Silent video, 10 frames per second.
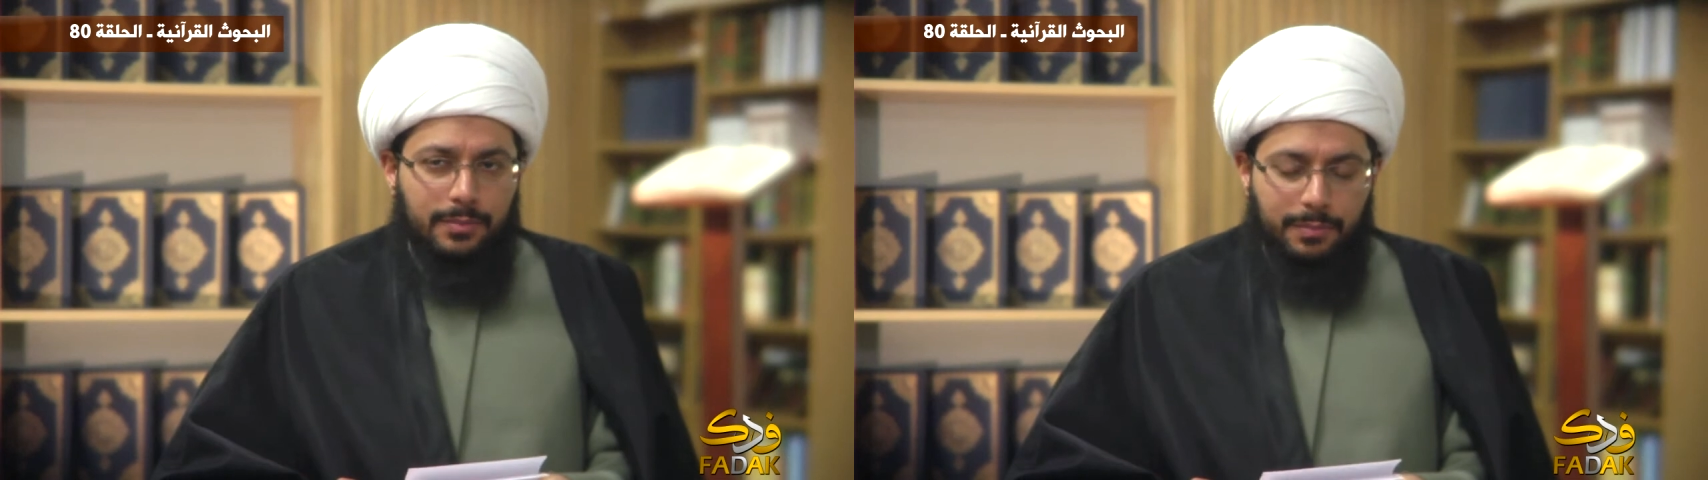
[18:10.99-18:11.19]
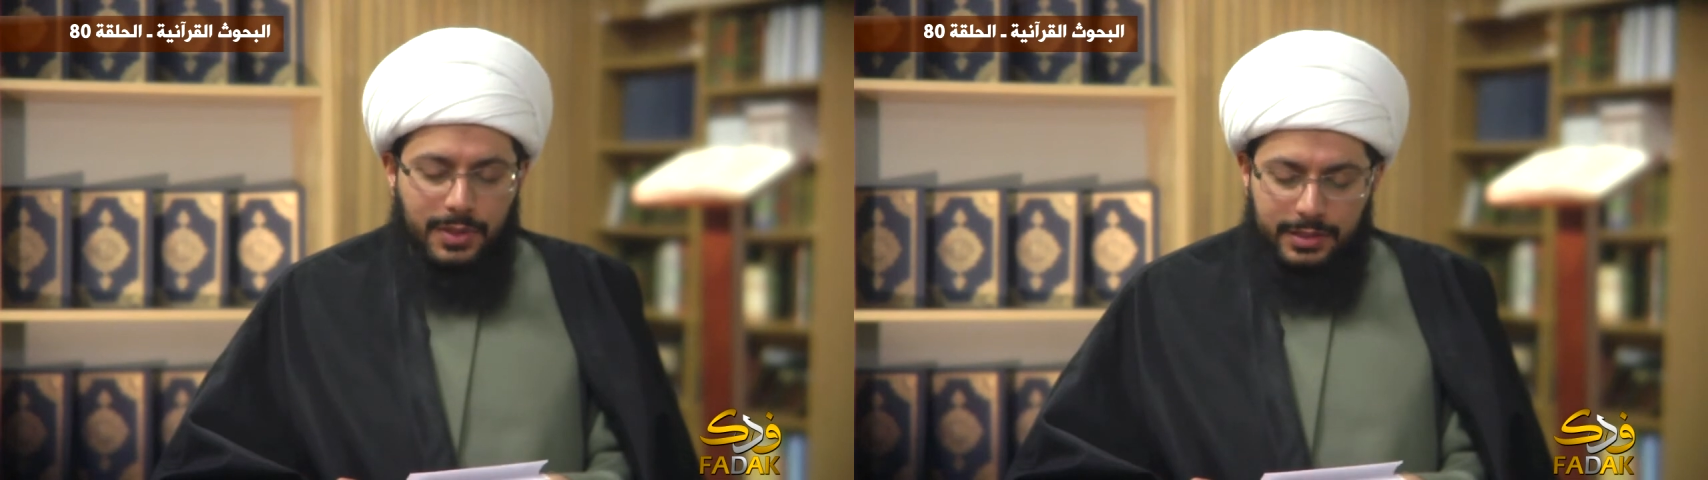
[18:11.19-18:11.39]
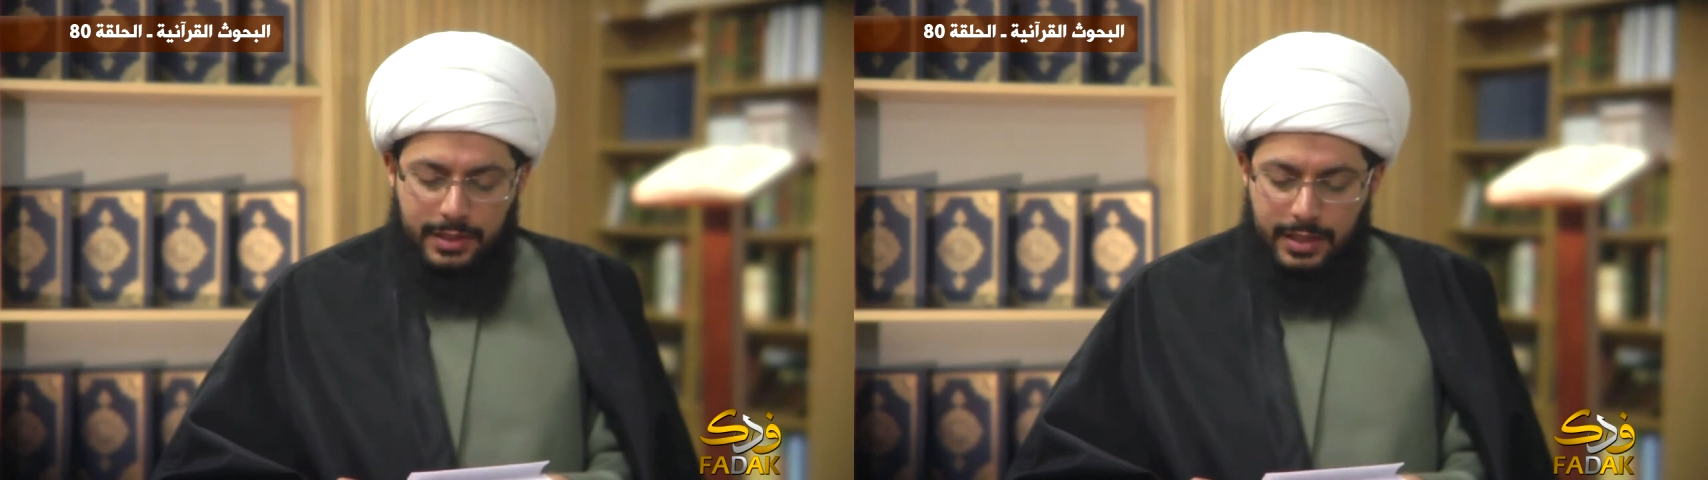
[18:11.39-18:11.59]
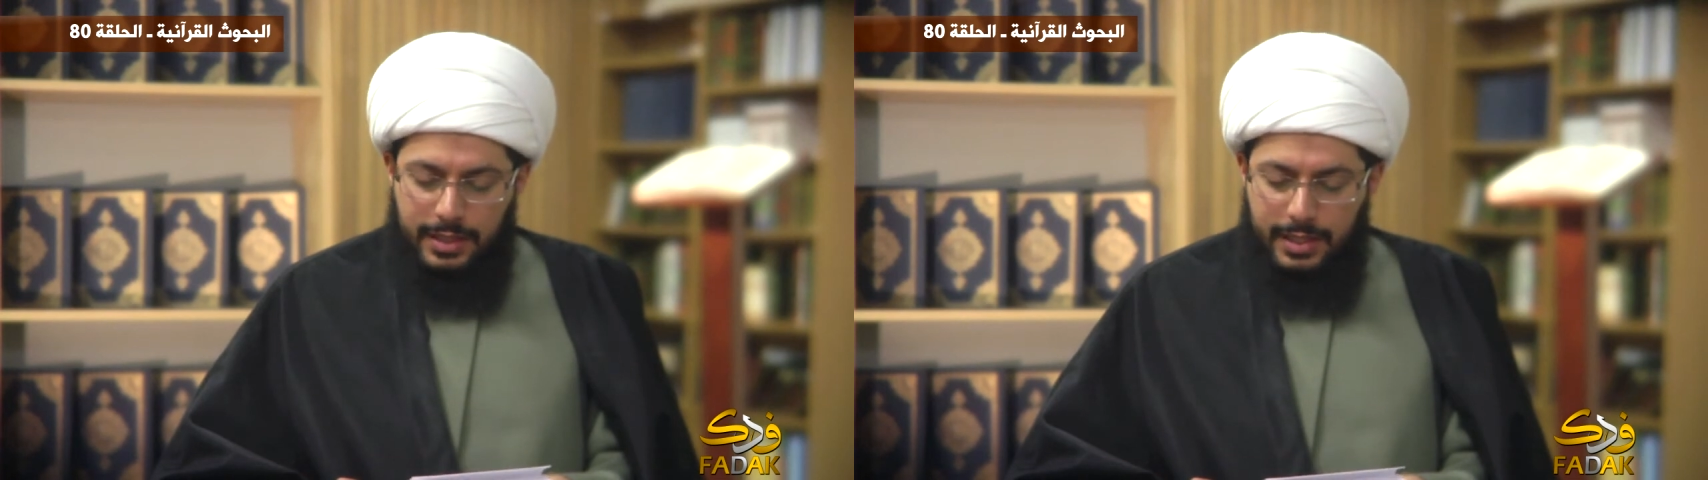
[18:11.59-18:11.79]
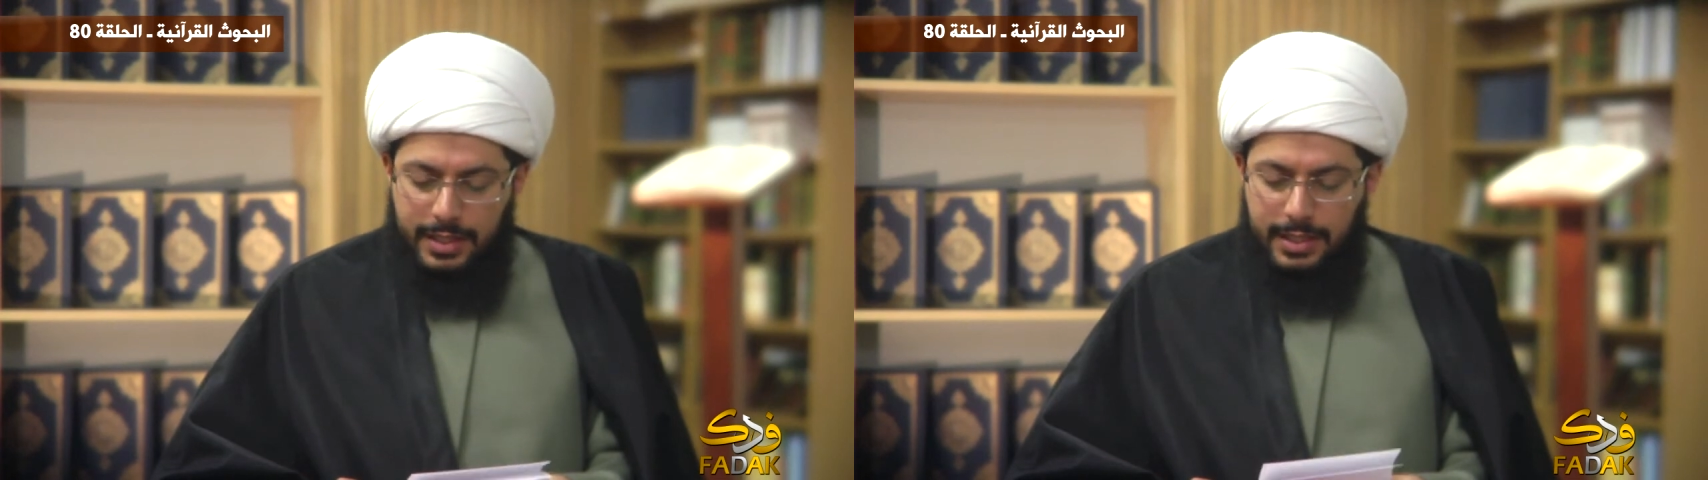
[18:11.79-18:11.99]

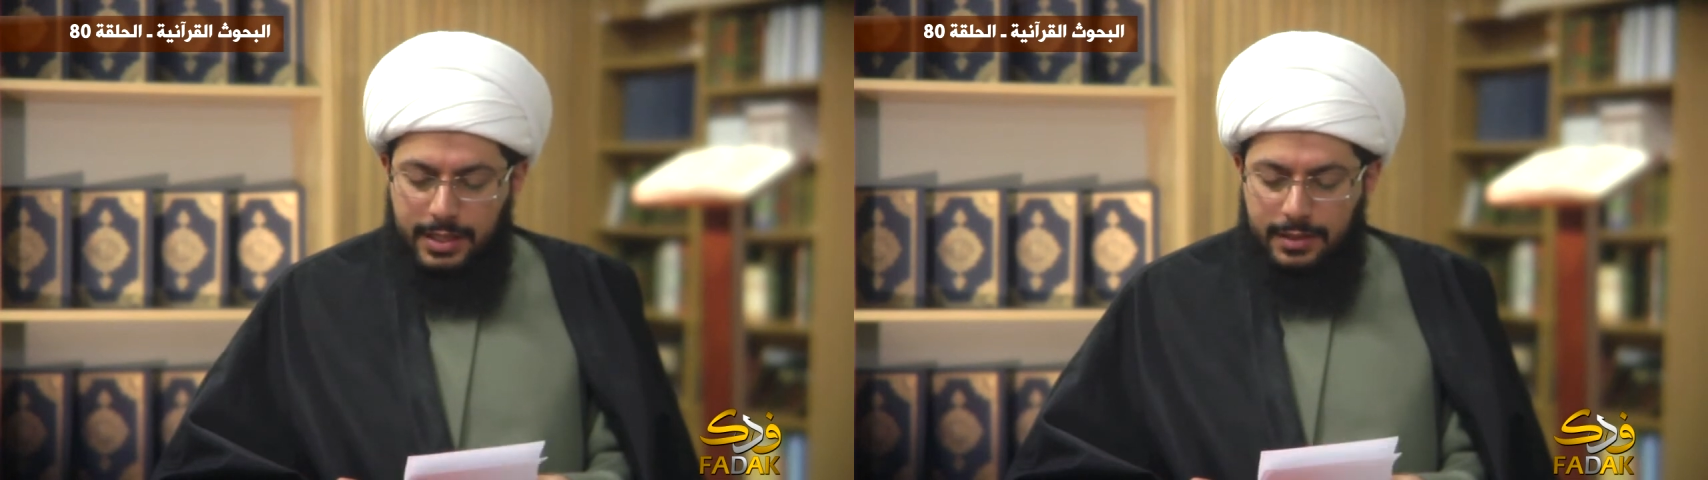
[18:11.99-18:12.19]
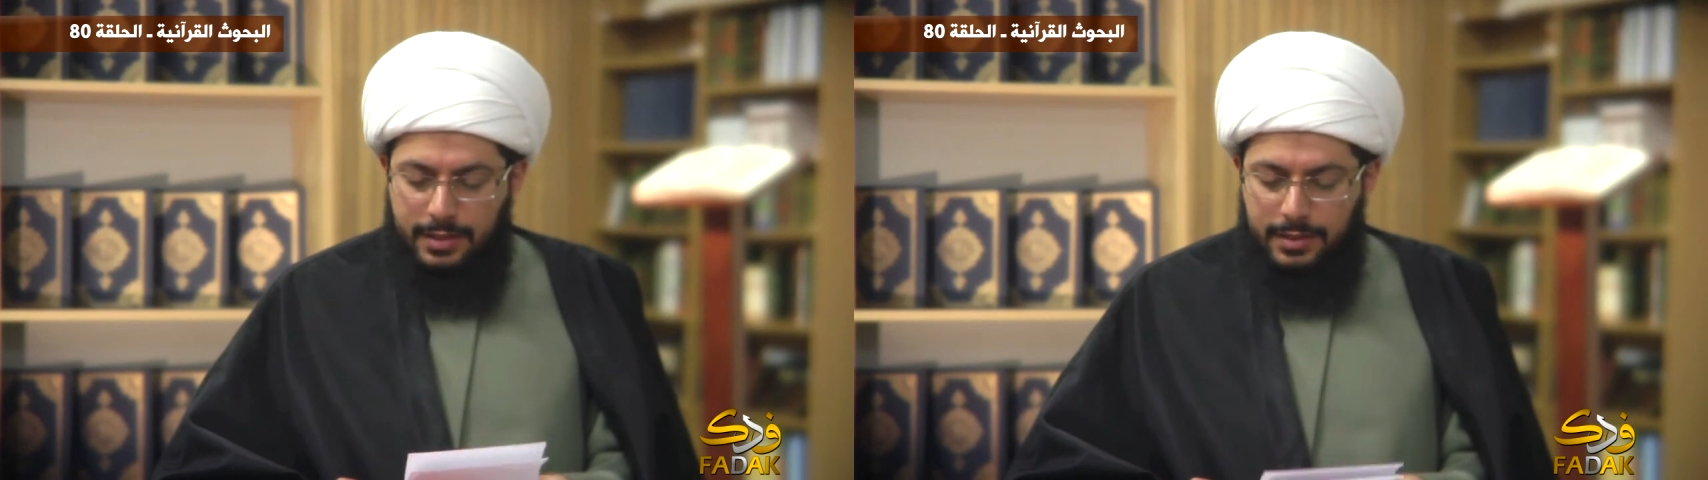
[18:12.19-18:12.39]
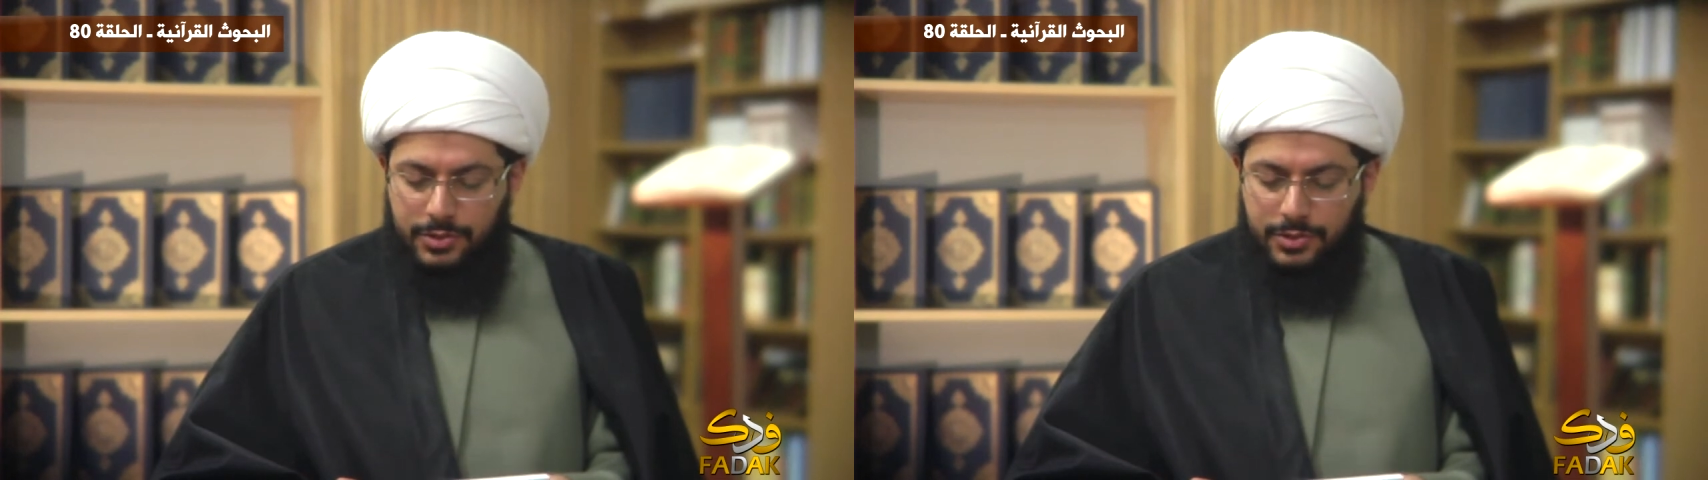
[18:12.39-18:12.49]
بطريقين